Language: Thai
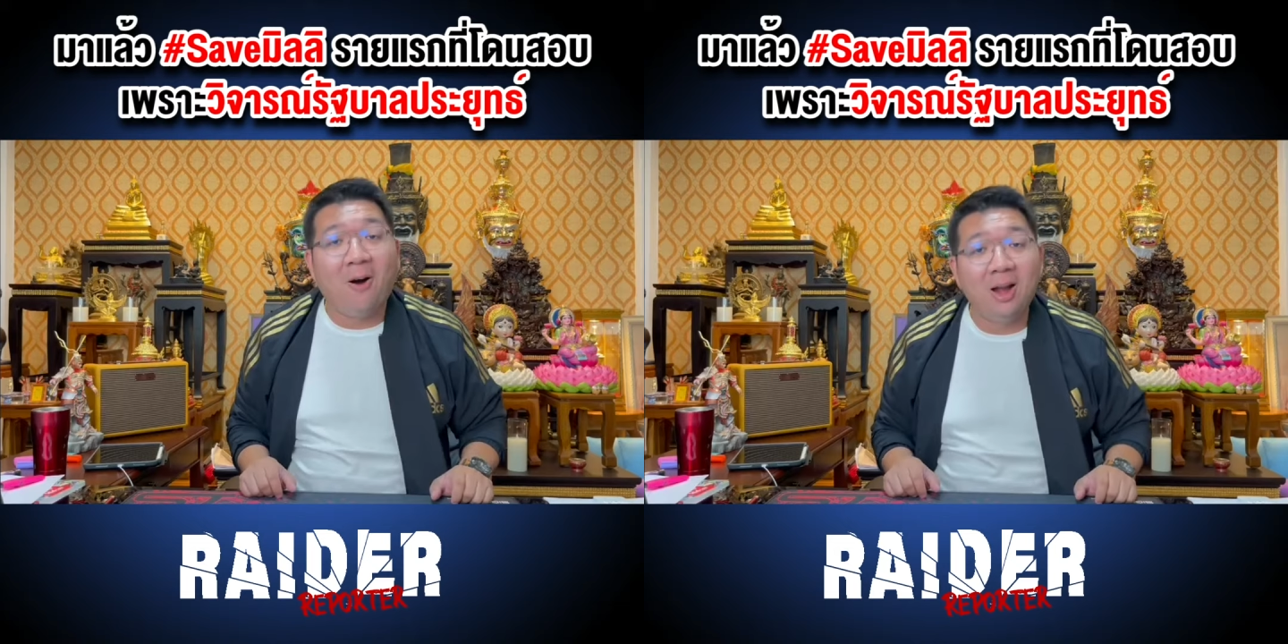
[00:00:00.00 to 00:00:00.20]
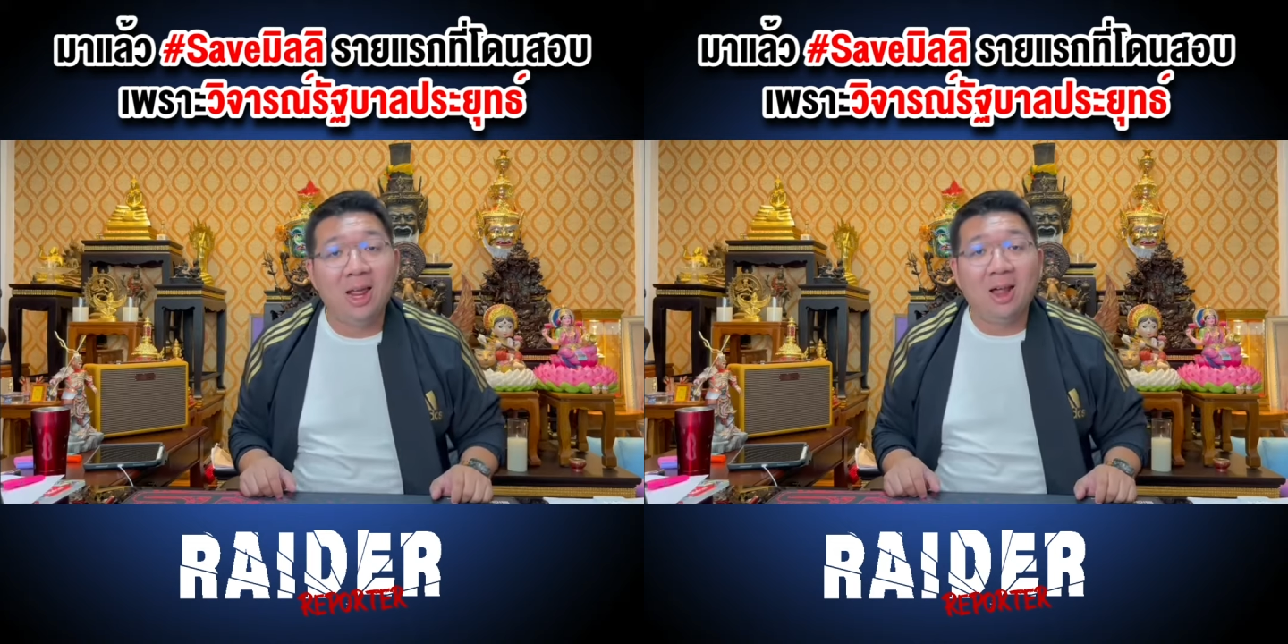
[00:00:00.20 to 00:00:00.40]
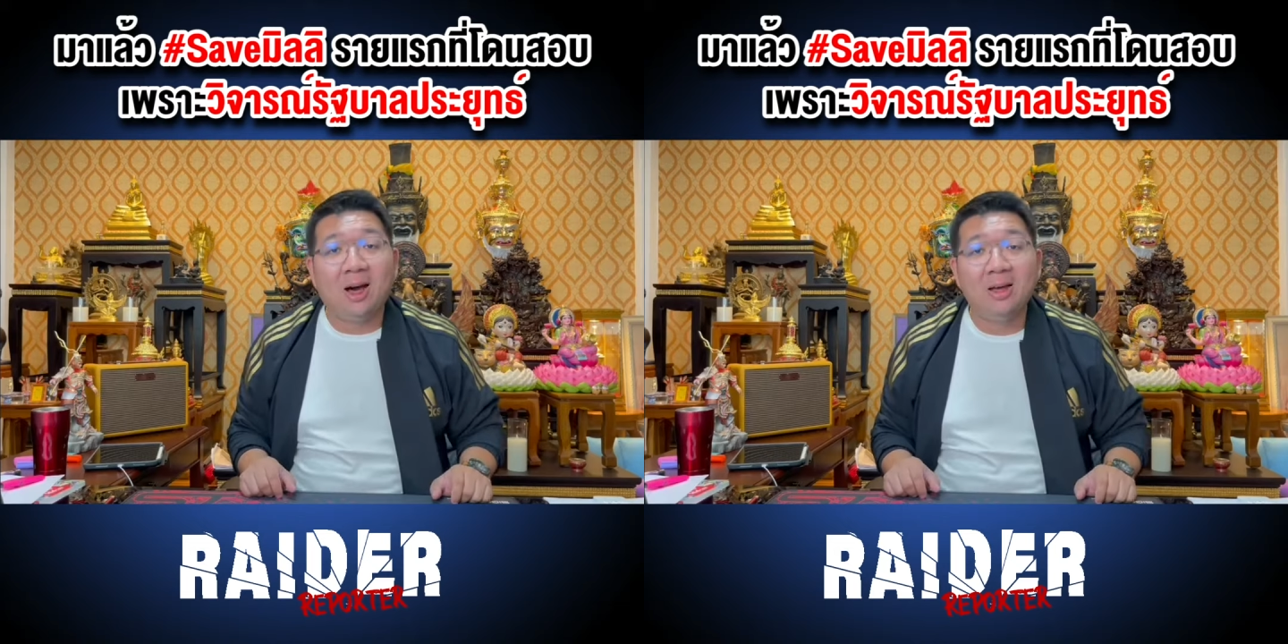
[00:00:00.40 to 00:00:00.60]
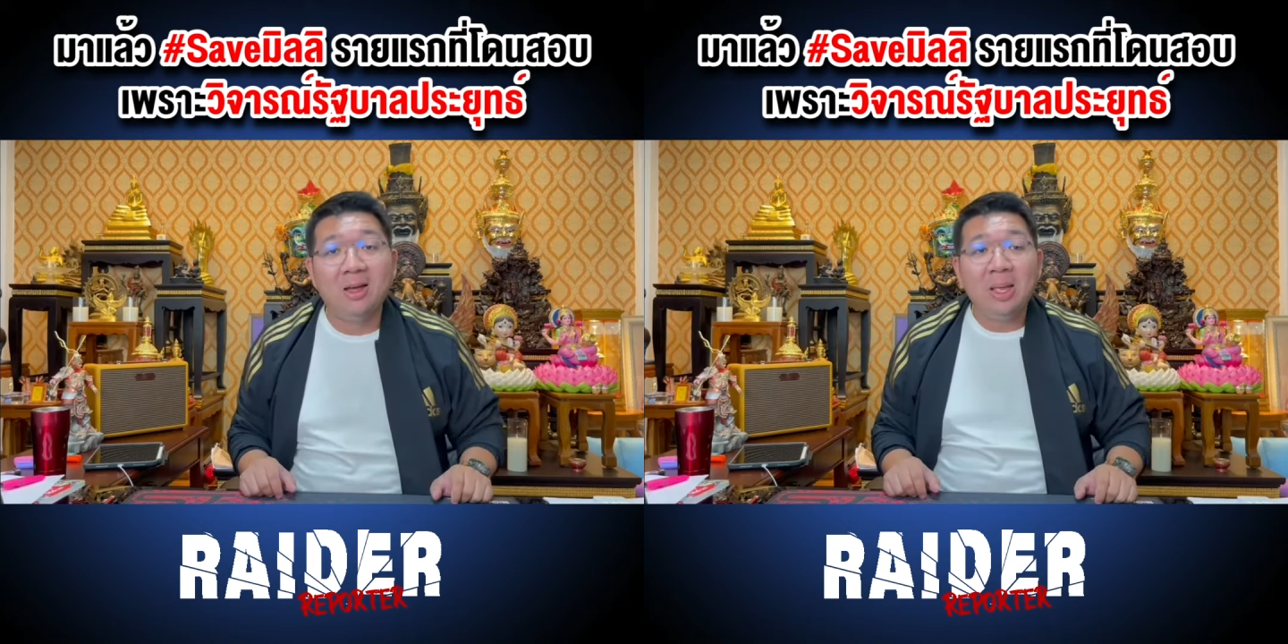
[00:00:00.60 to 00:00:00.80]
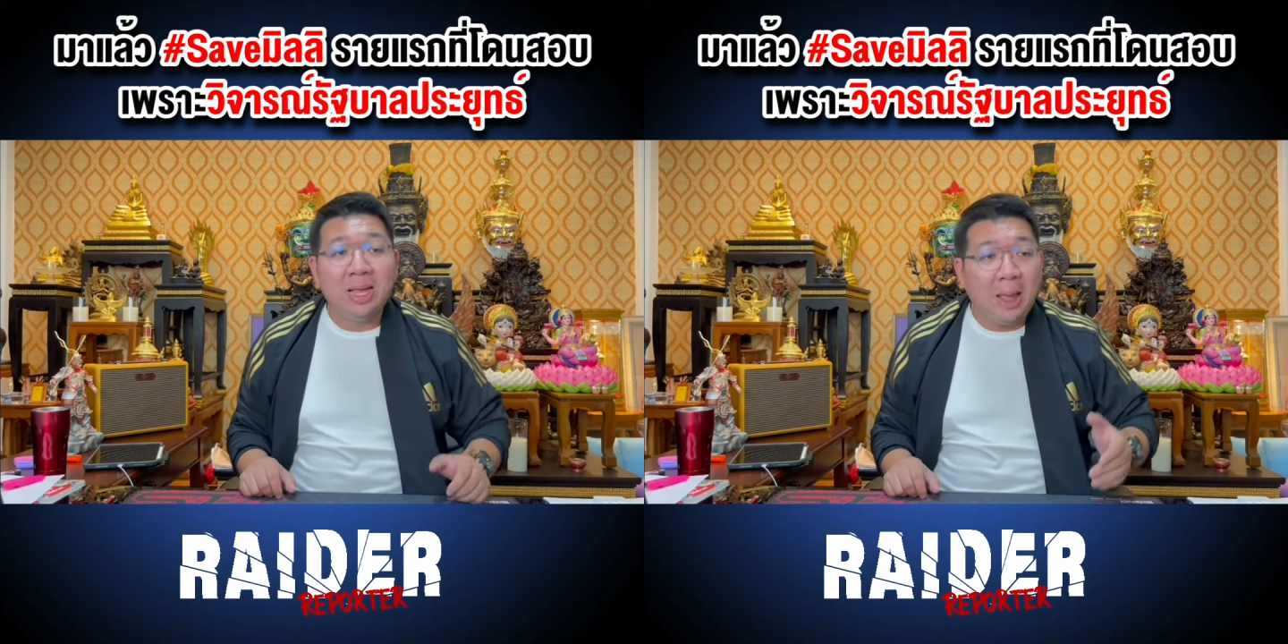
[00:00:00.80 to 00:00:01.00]
งเลยเหรอ
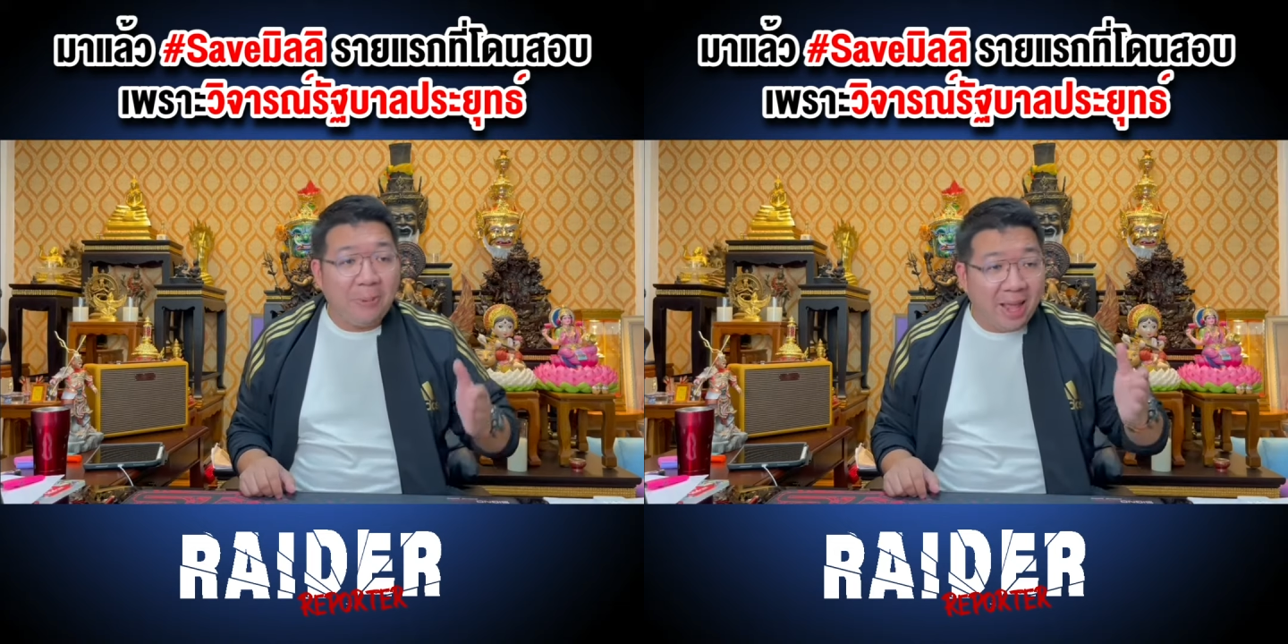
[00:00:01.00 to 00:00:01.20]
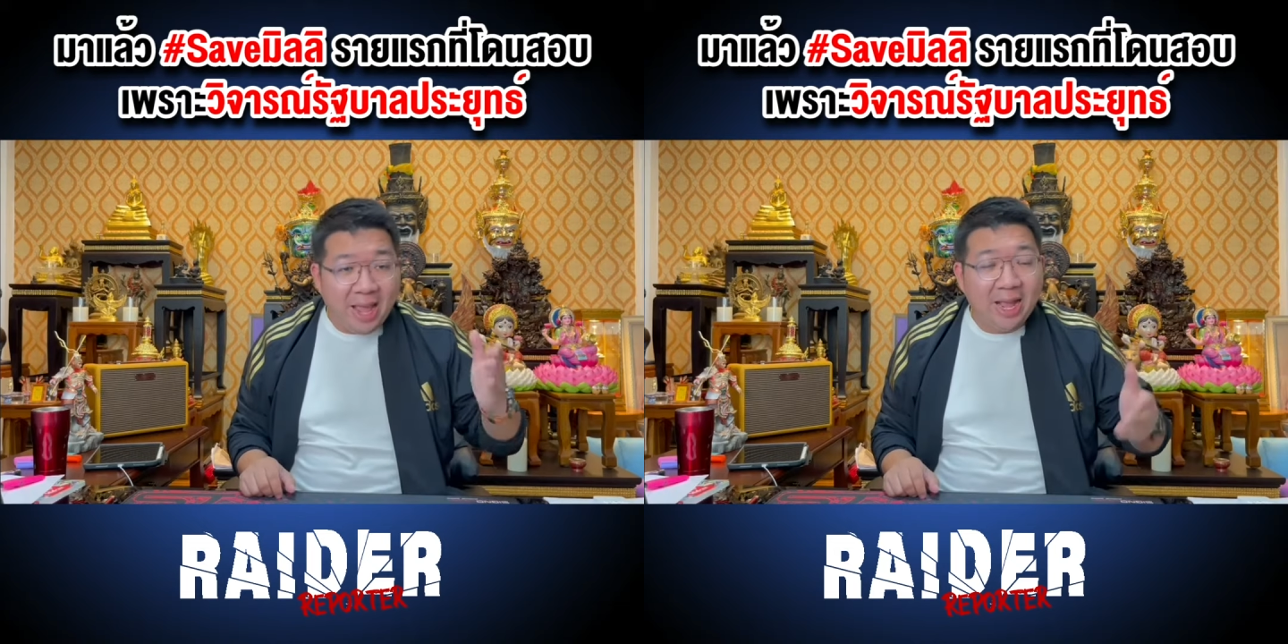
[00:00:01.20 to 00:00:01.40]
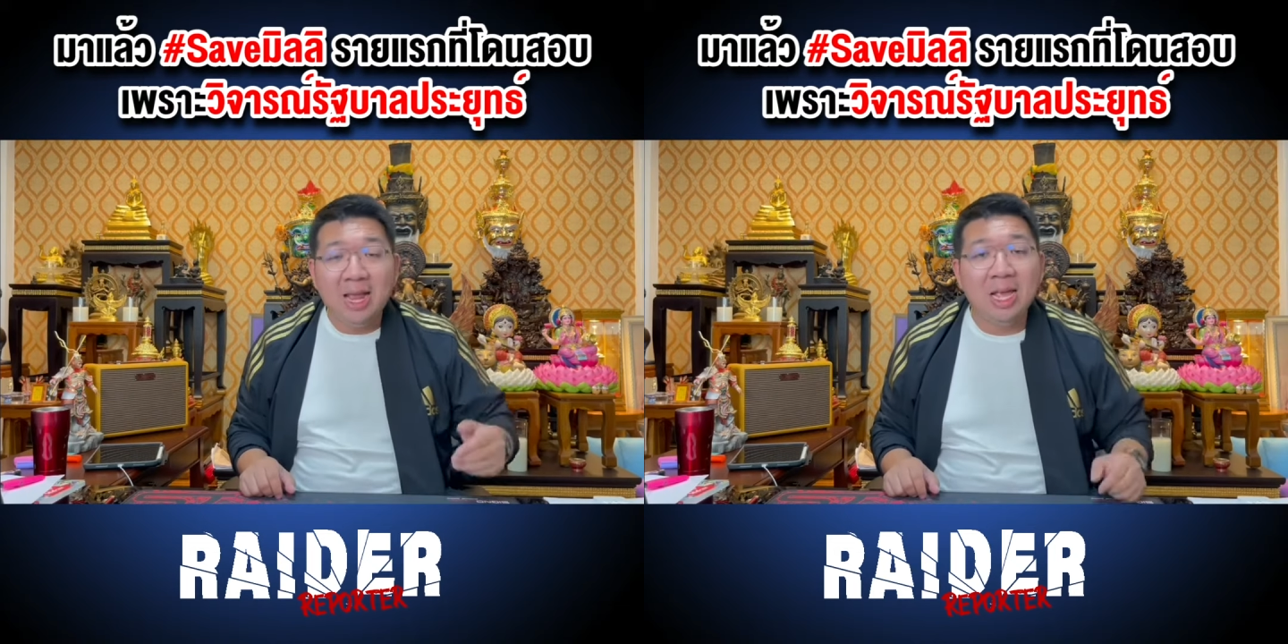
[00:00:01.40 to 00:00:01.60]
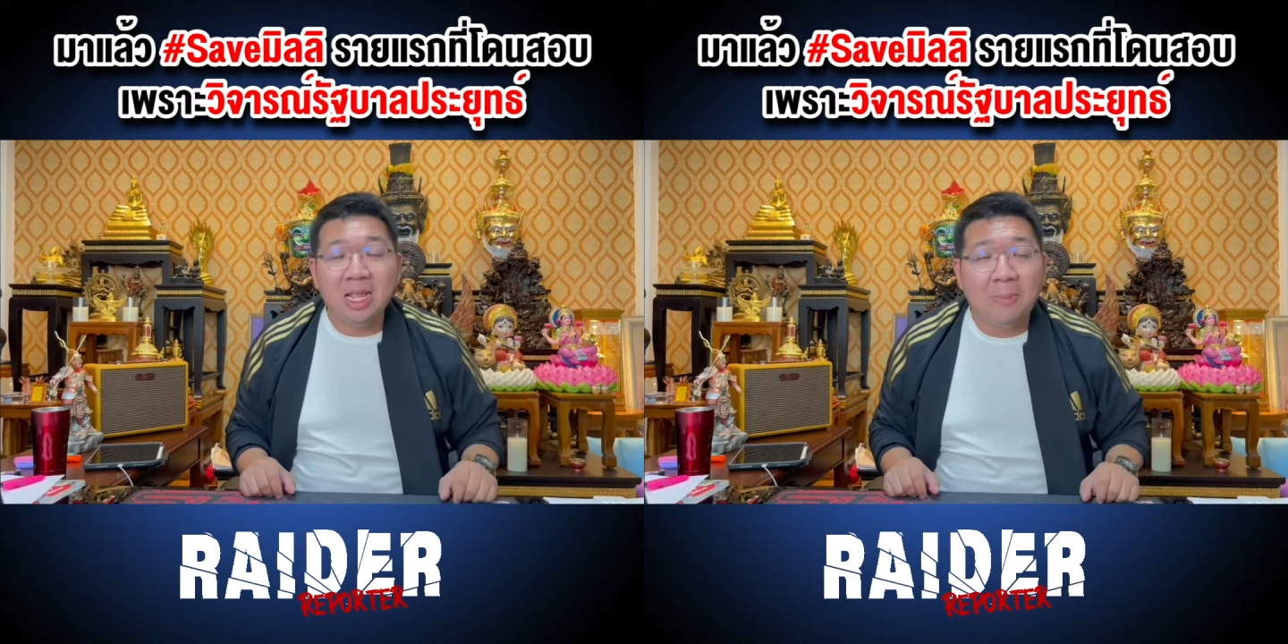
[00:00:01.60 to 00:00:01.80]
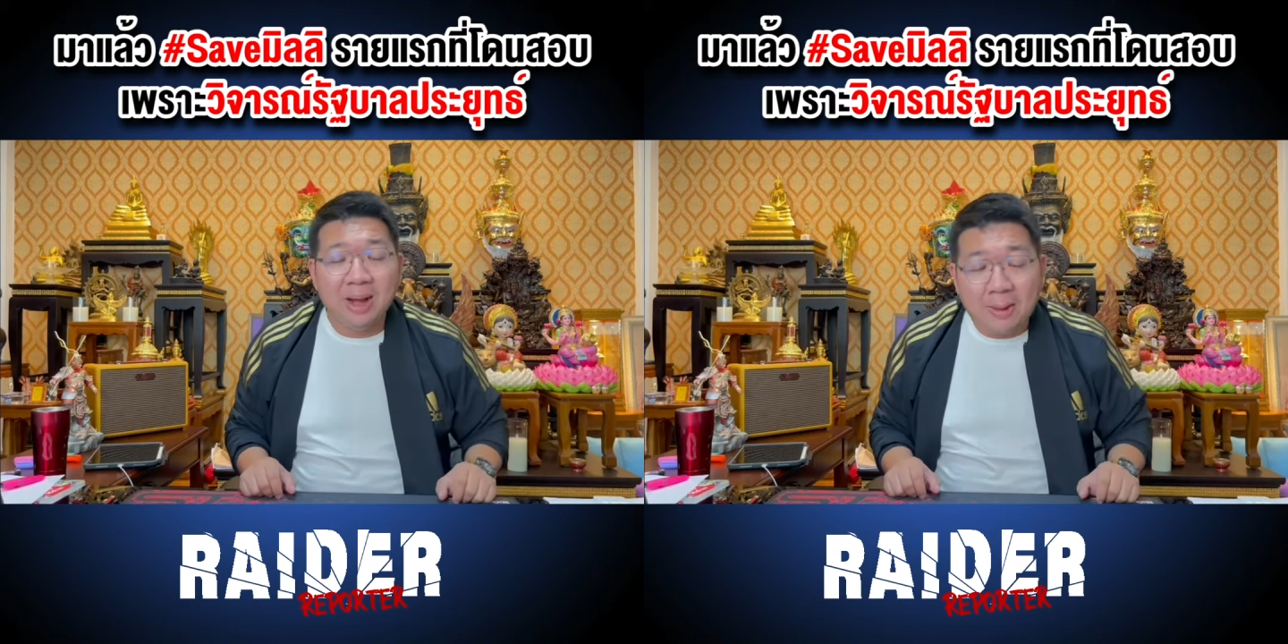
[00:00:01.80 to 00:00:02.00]
แค่เพลงแค่นี้
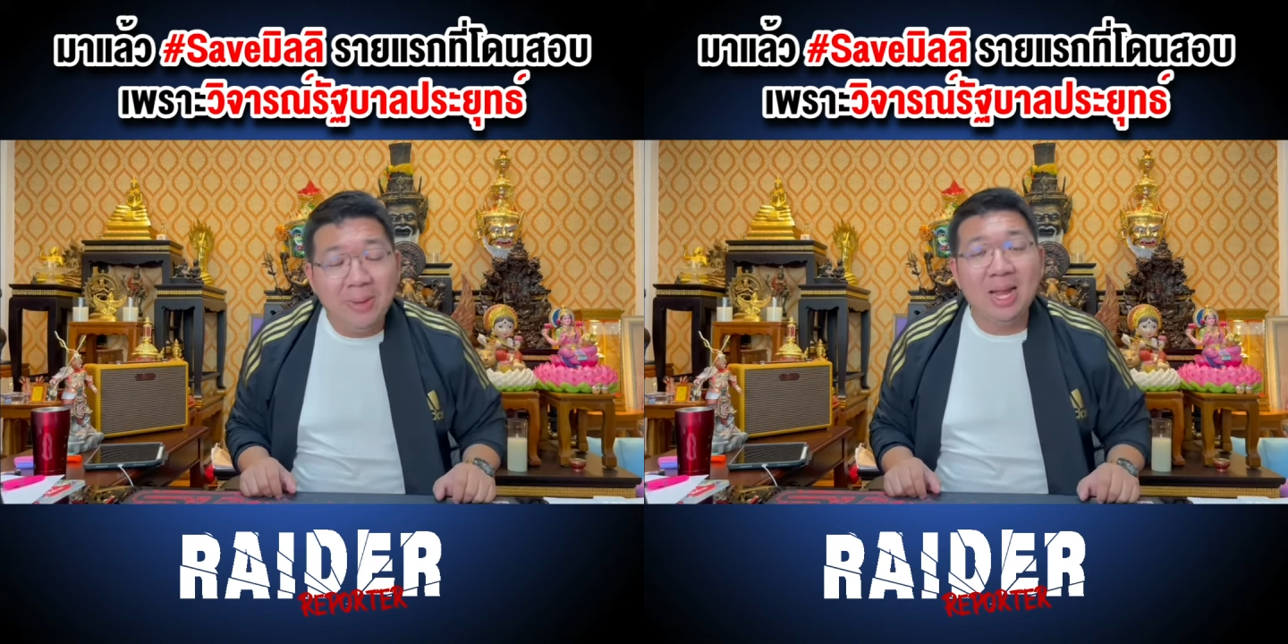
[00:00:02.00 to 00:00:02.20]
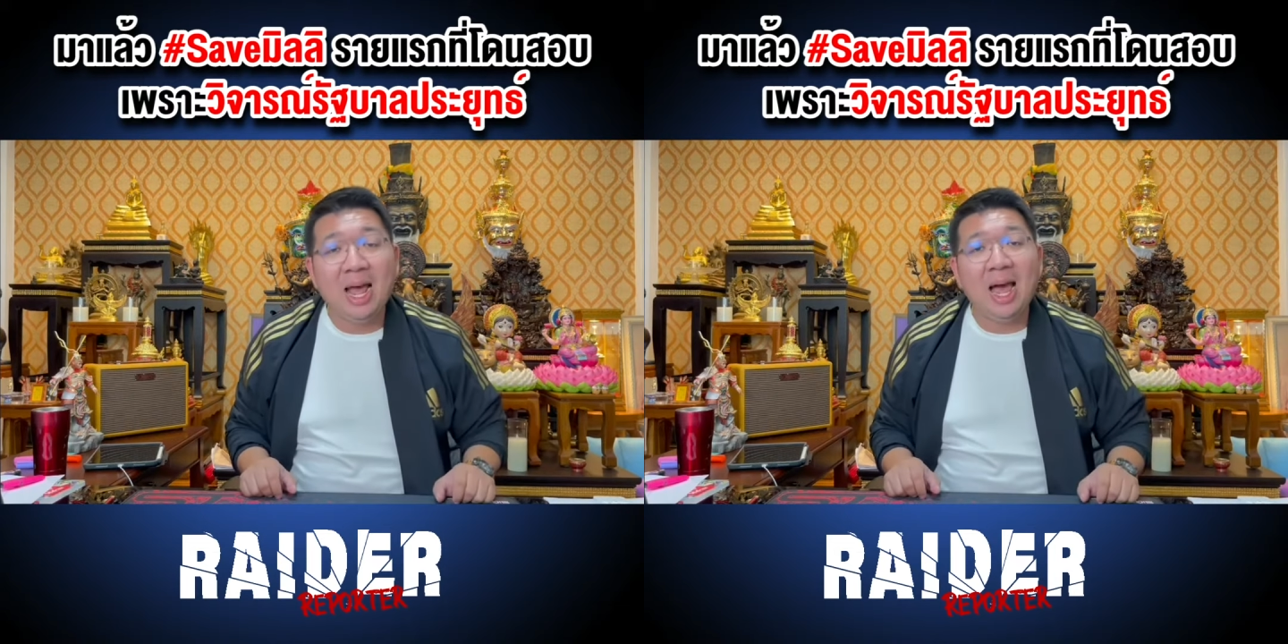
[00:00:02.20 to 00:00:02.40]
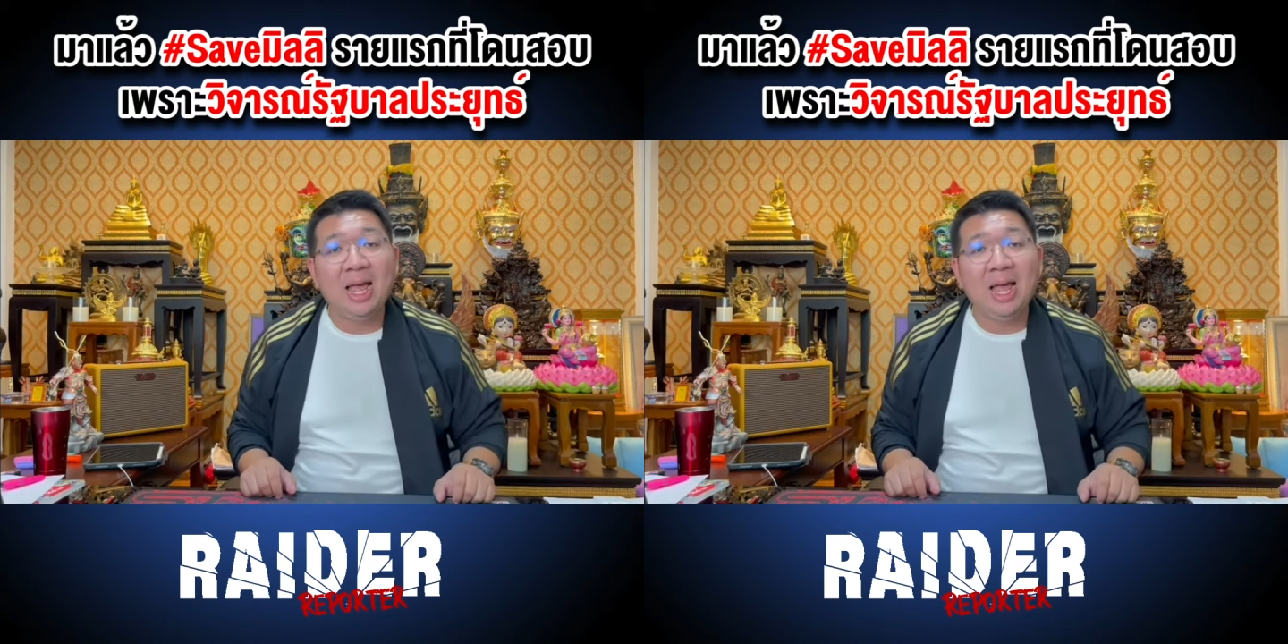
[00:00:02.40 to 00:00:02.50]
ทำรับไม่ได้